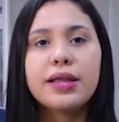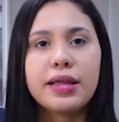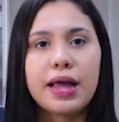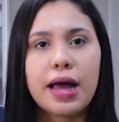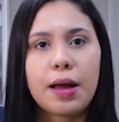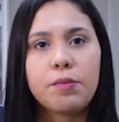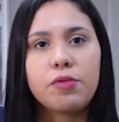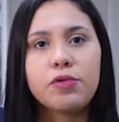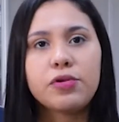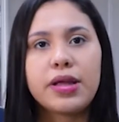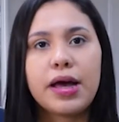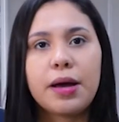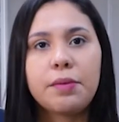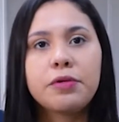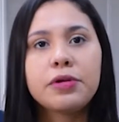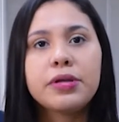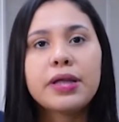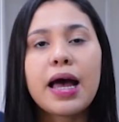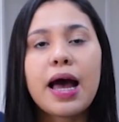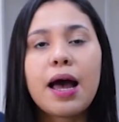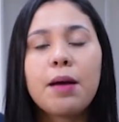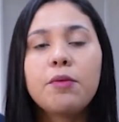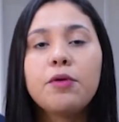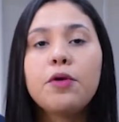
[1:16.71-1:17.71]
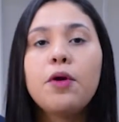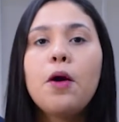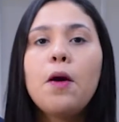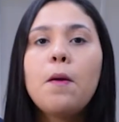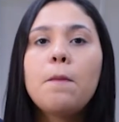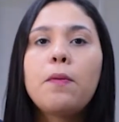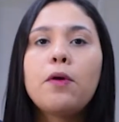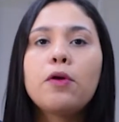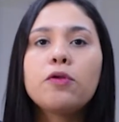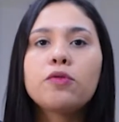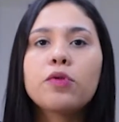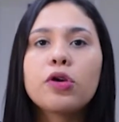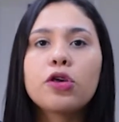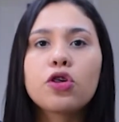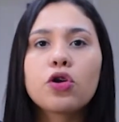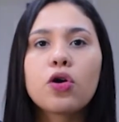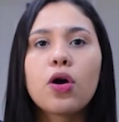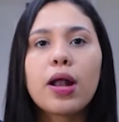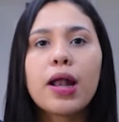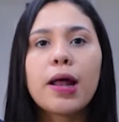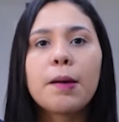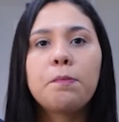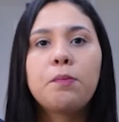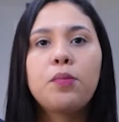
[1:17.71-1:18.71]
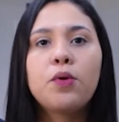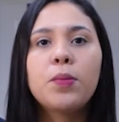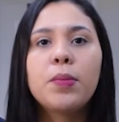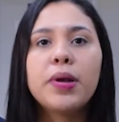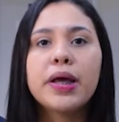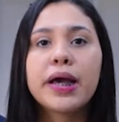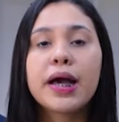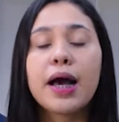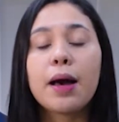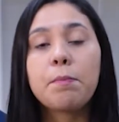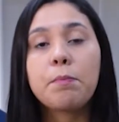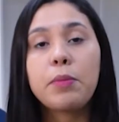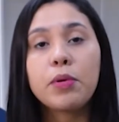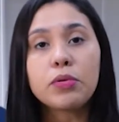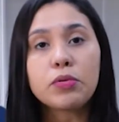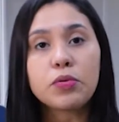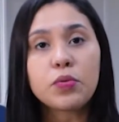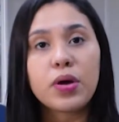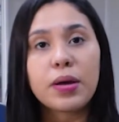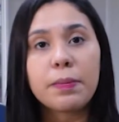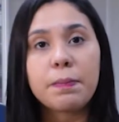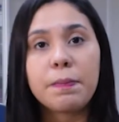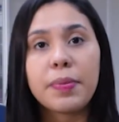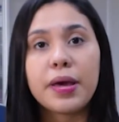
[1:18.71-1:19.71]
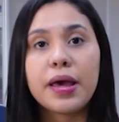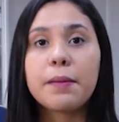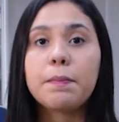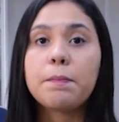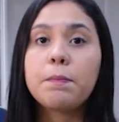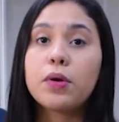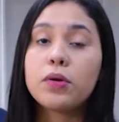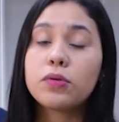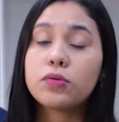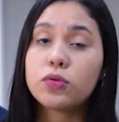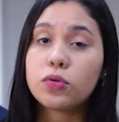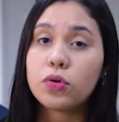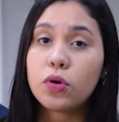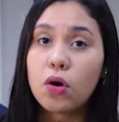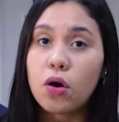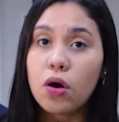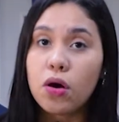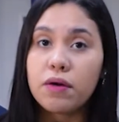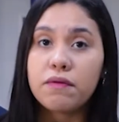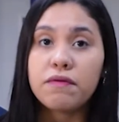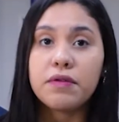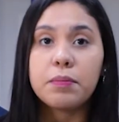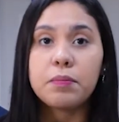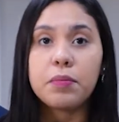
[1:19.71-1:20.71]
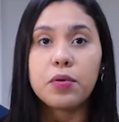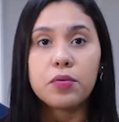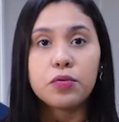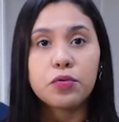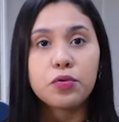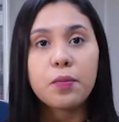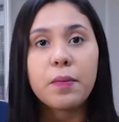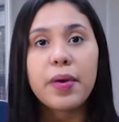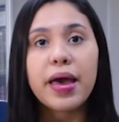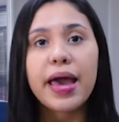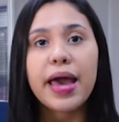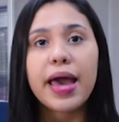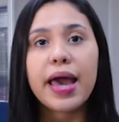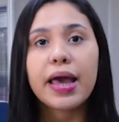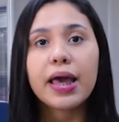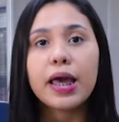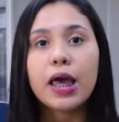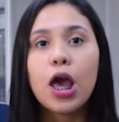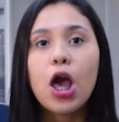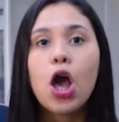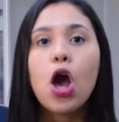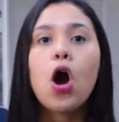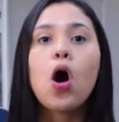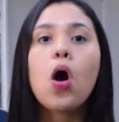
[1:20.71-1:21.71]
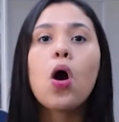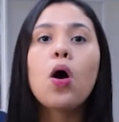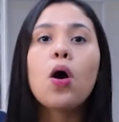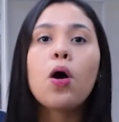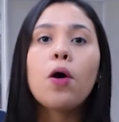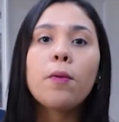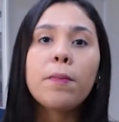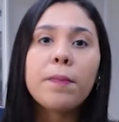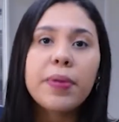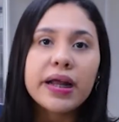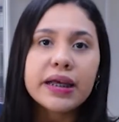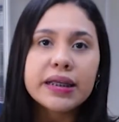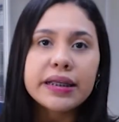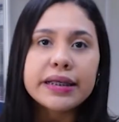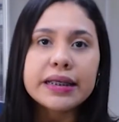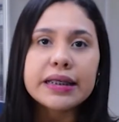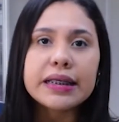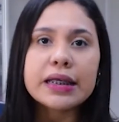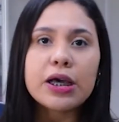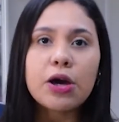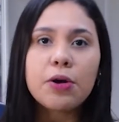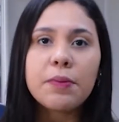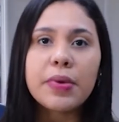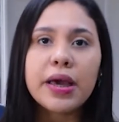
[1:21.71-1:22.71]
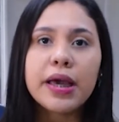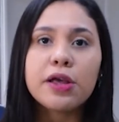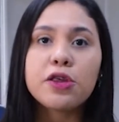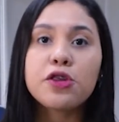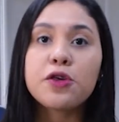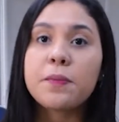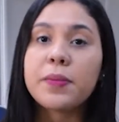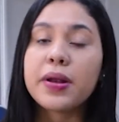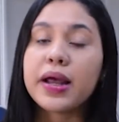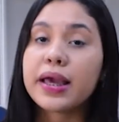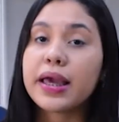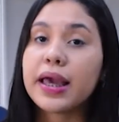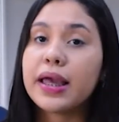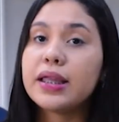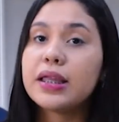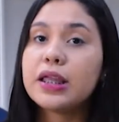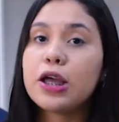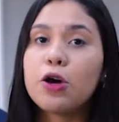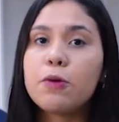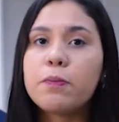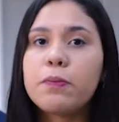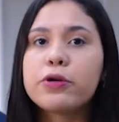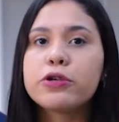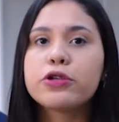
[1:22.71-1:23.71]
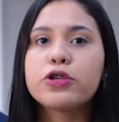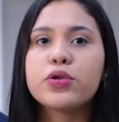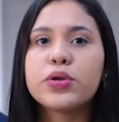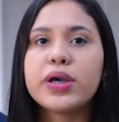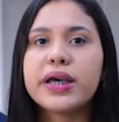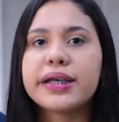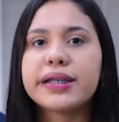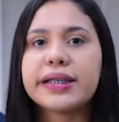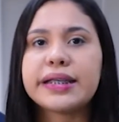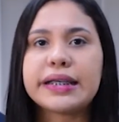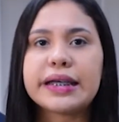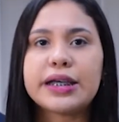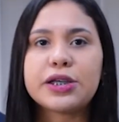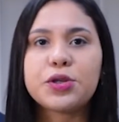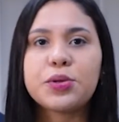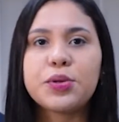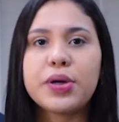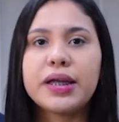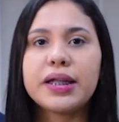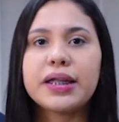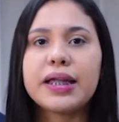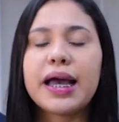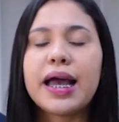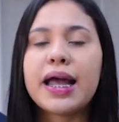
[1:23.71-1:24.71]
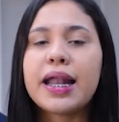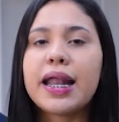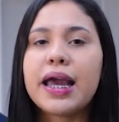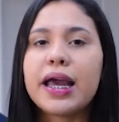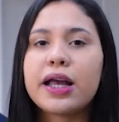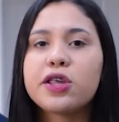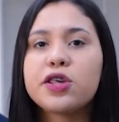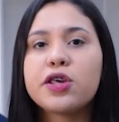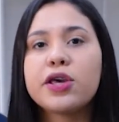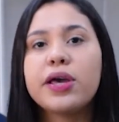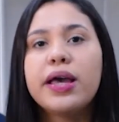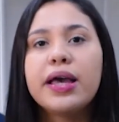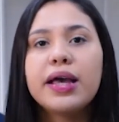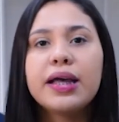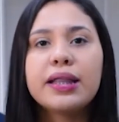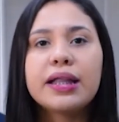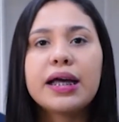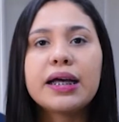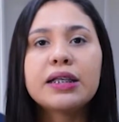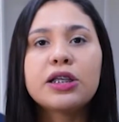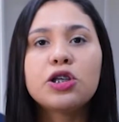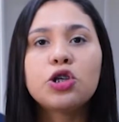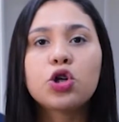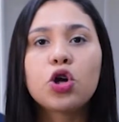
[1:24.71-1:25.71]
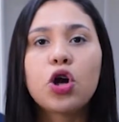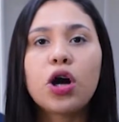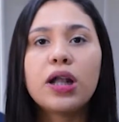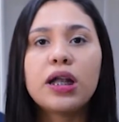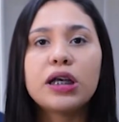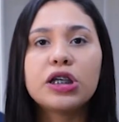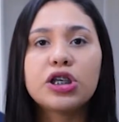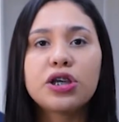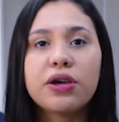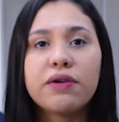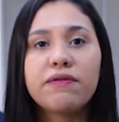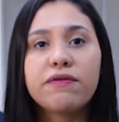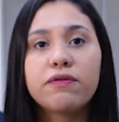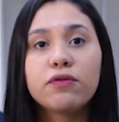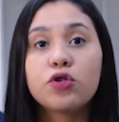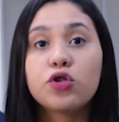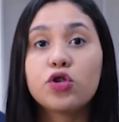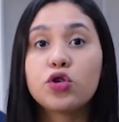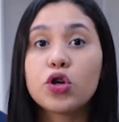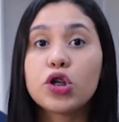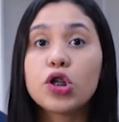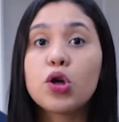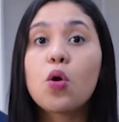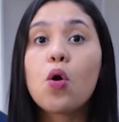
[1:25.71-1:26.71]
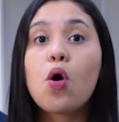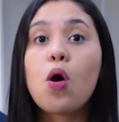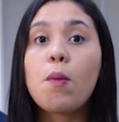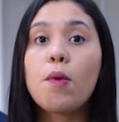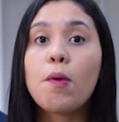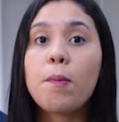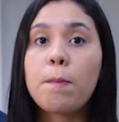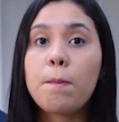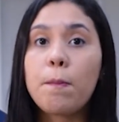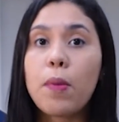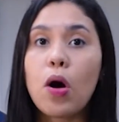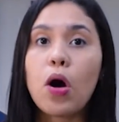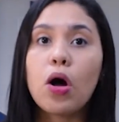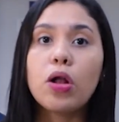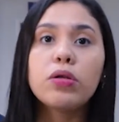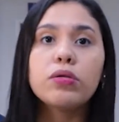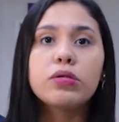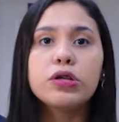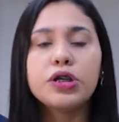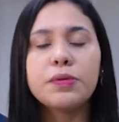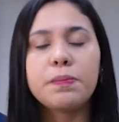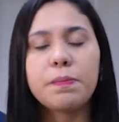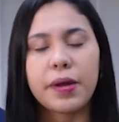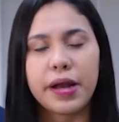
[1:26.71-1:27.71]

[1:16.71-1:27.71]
www.escolapublica.ap.gov.br ou presencialmente para quem não possui acesso à internet nas escolas que funcionam como polo de